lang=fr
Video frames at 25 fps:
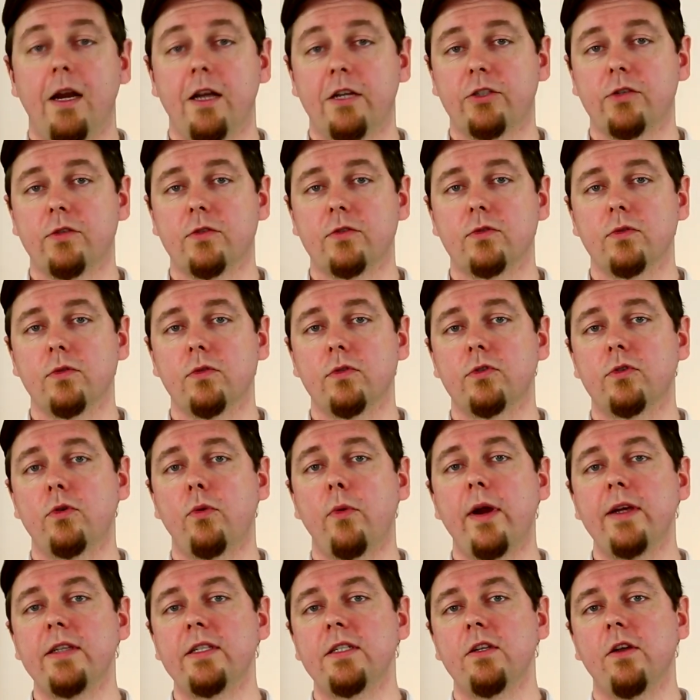La chanson The
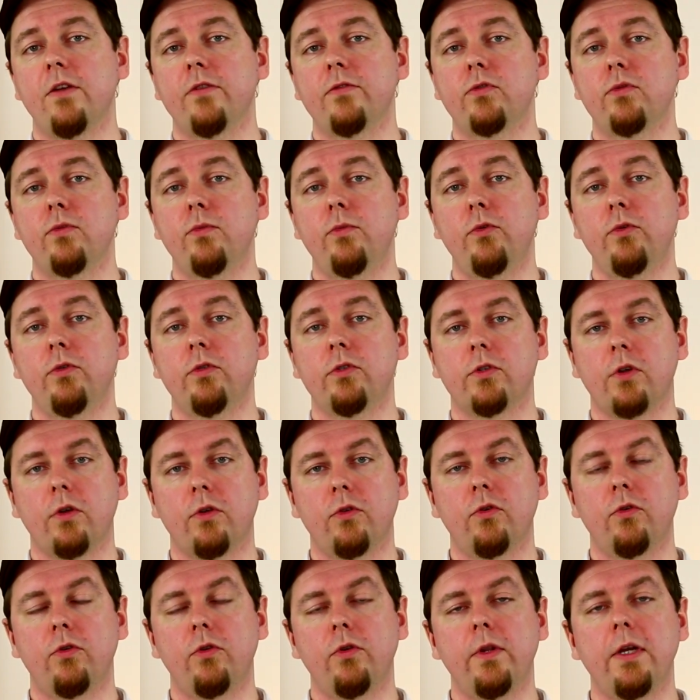Rising of the Moon
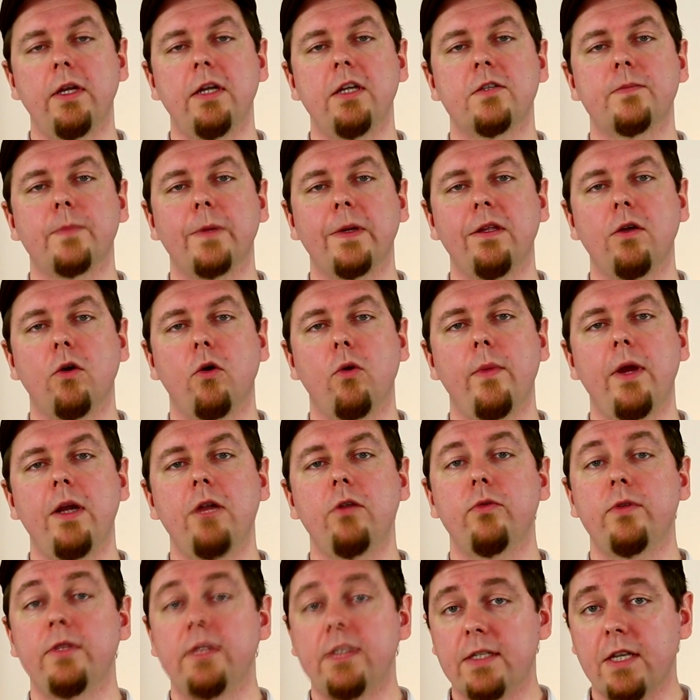tente de donner l'esprit des rebelles
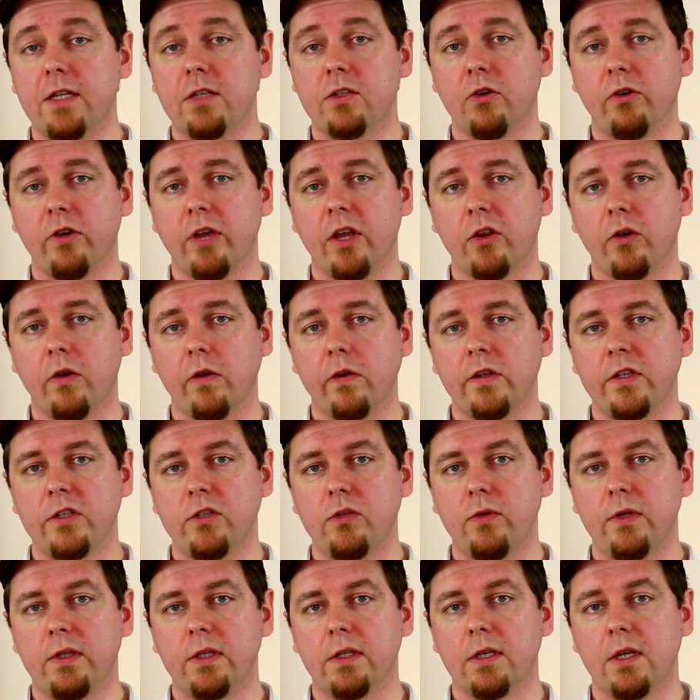de
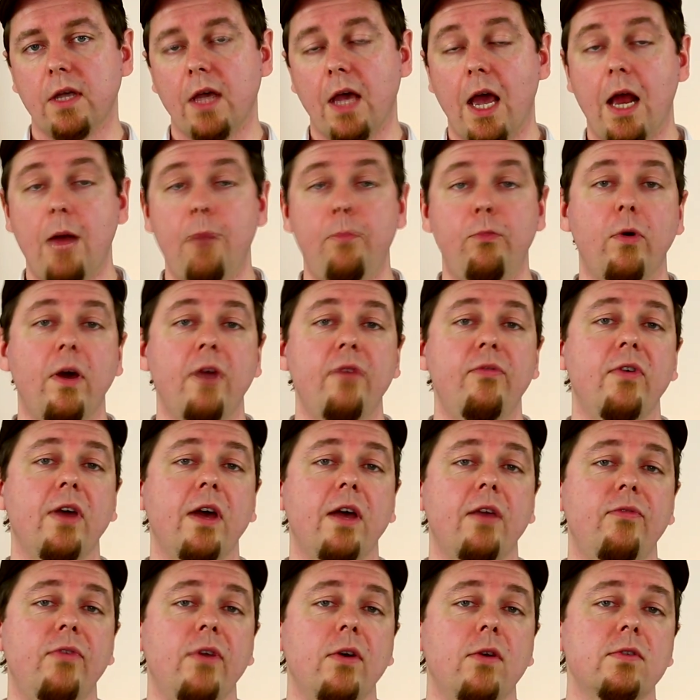1798. Elle pourrait faire
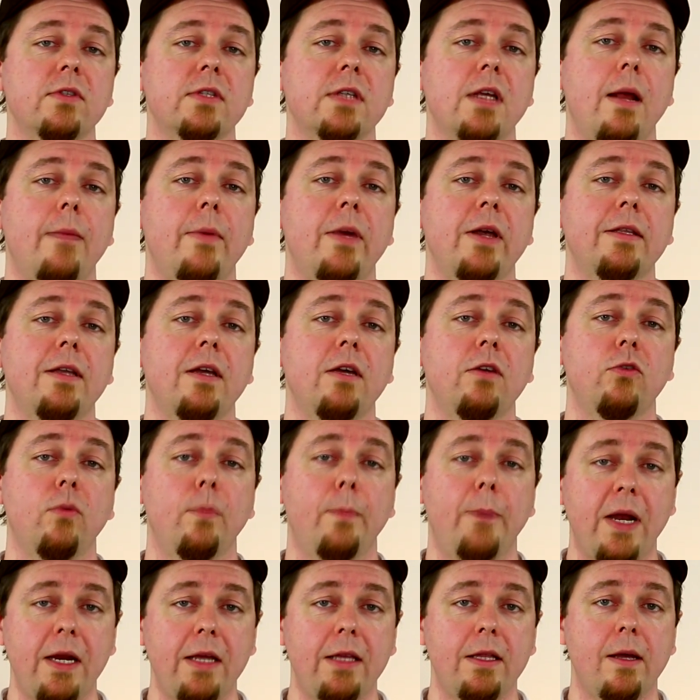référence à la bataille de
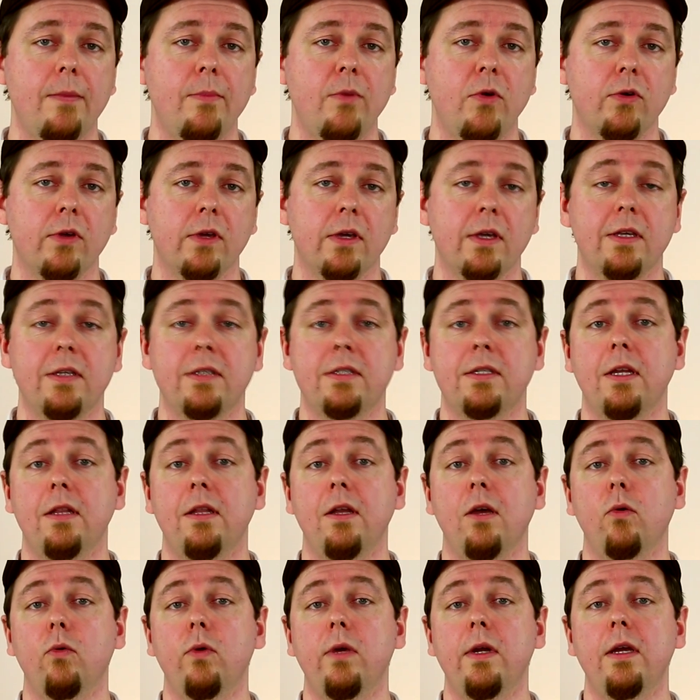Ballinamuck qui s'est
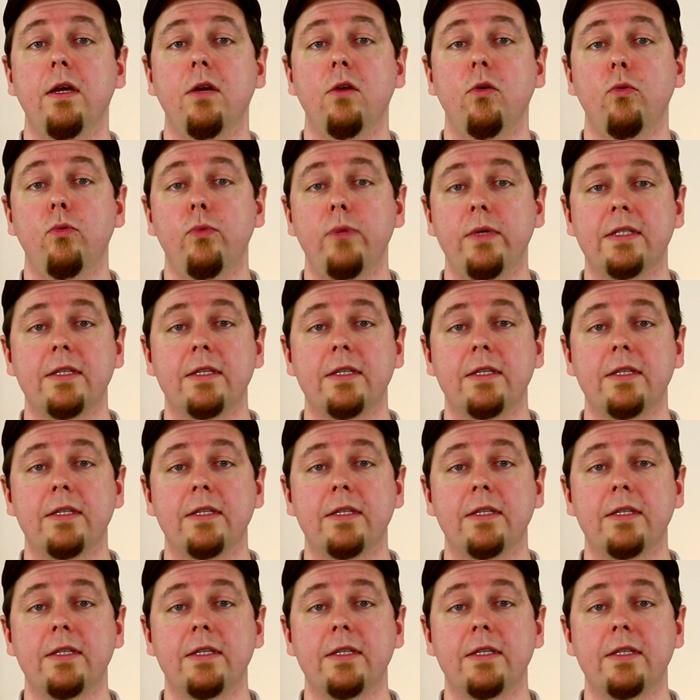déroulée le 8